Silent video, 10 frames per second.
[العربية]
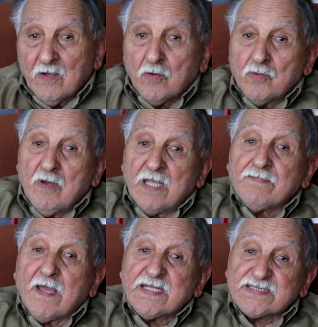كل واحد
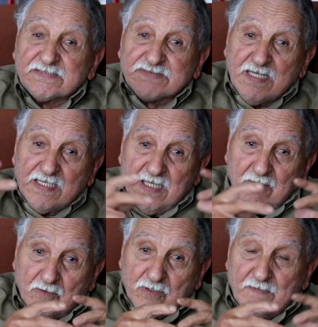بغى يسيطر على
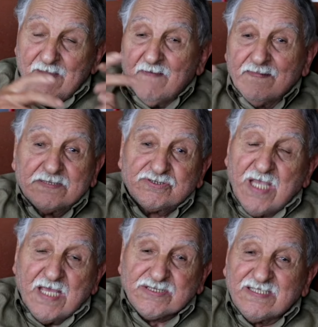الاخر ولا ما عرف
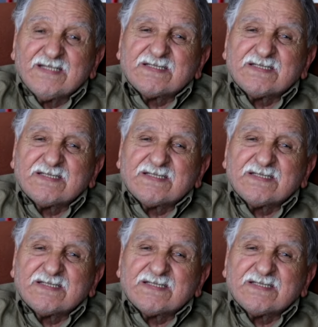شي حاجه